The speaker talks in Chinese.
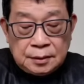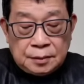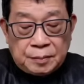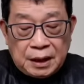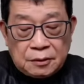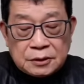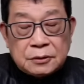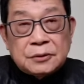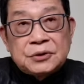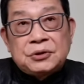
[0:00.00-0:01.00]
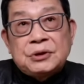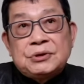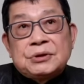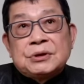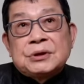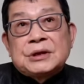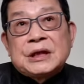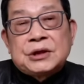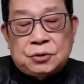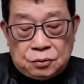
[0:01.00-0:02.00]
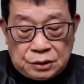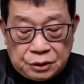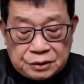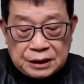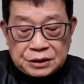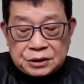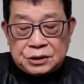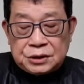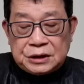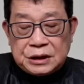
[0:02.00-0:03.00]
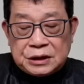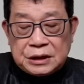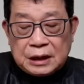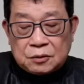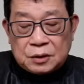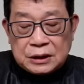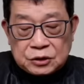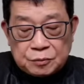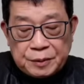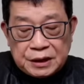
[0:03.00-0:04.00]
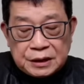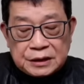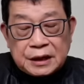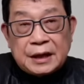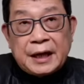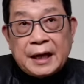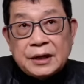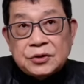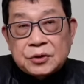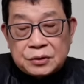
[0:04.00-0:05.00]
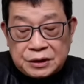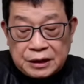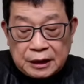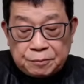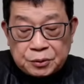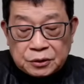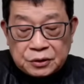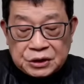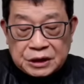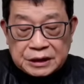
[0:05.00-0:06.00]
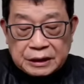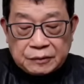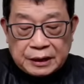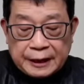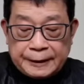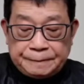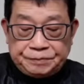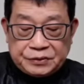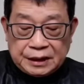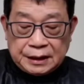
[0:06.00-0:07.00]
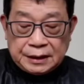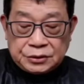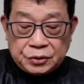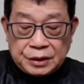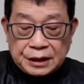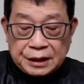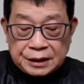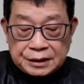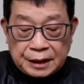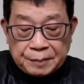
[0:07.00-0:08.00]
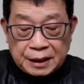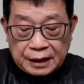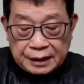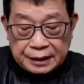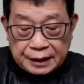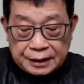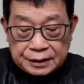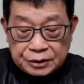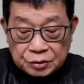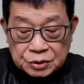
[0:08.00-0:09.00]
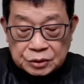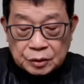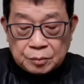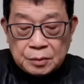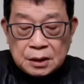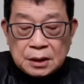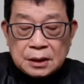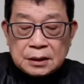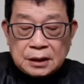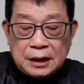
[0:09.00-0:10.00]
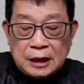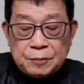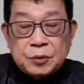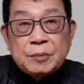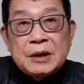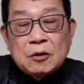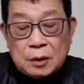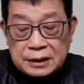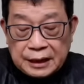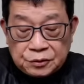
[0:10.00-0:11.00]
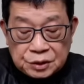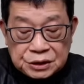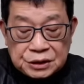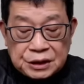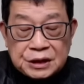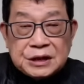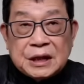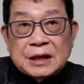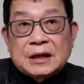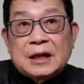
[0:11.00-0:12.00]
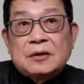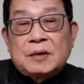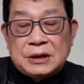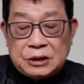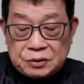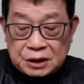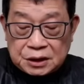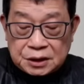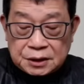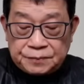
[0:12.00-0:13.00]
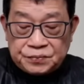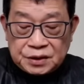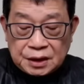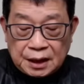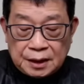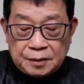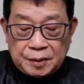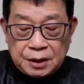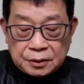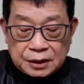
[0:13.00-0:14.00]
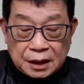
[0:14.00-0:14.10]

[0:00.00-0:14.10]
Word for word: 美国总统选举结束以后，将是世界其他国家准备迎接两种截然不同的潜在未来。啊，所以呢，他们看来有是多，特朗普没有花太多时间来讲他的外交政策啊，没有，他